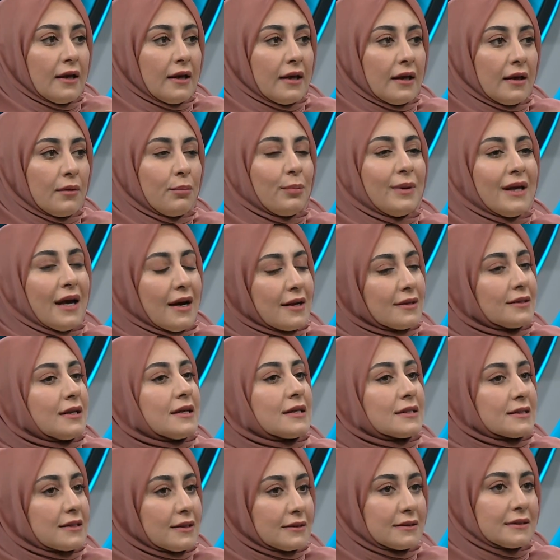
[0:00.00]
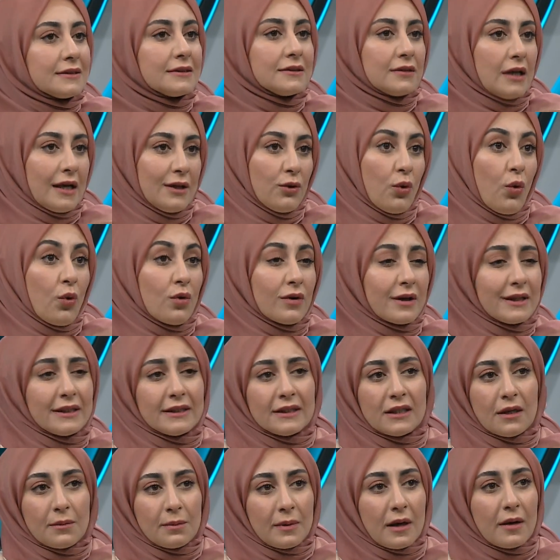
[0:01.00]
e, bir yerden satın hani
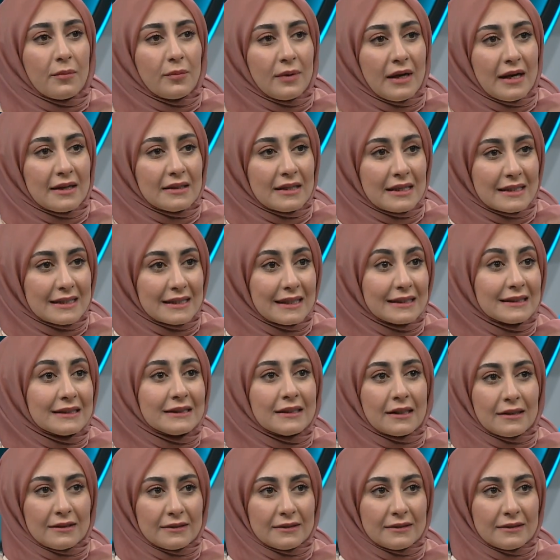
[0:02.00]
organik yapan bir yerden satın